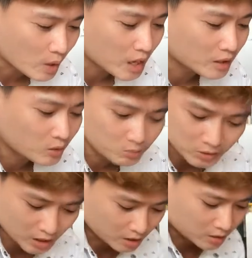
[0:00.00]
mấy ngày qua
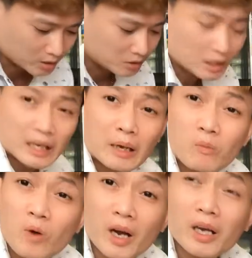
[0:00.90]
cũng chờ thì nó
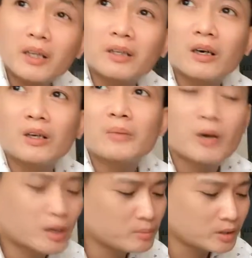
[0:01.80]
nắng nóng quá
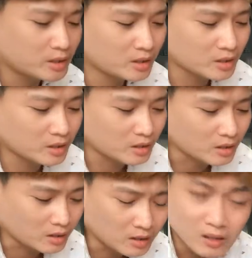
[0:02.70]
đêm hôm thì
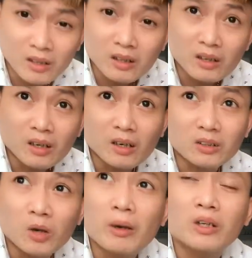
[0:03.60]
à,
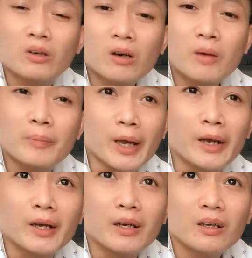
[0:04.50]
à, chỗ mình có cúp
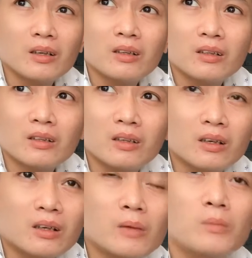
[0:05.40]
điện
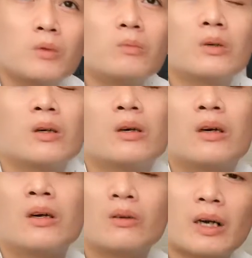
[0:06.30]
à, cúp cũng
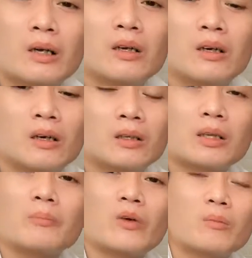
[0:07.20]
à, khoảng
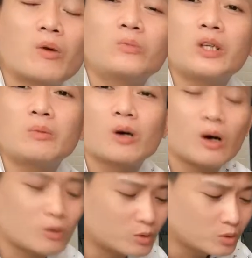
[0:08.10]
à, tầm khoảng 4 tiếng
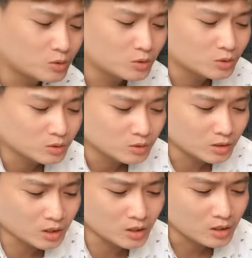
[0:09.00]
đồng hồ
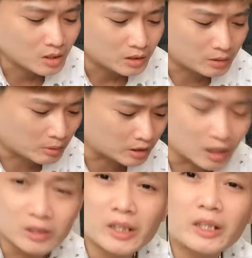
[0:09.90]
gì đó nhưng
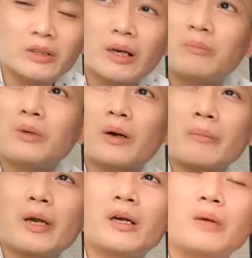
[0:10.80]
mà thời tiết thì nó nóng các
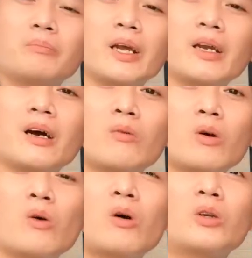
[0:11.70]
bạn biết cúp điện thì
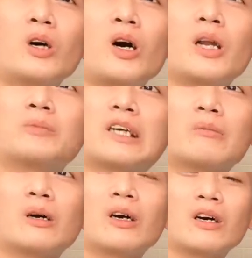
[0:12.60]
không có gió làm
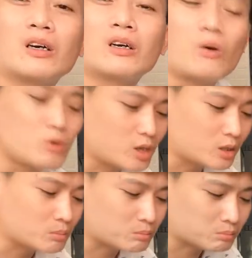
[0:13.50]
sao mà ngủ
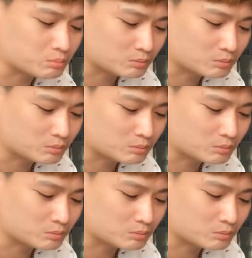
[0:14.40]
được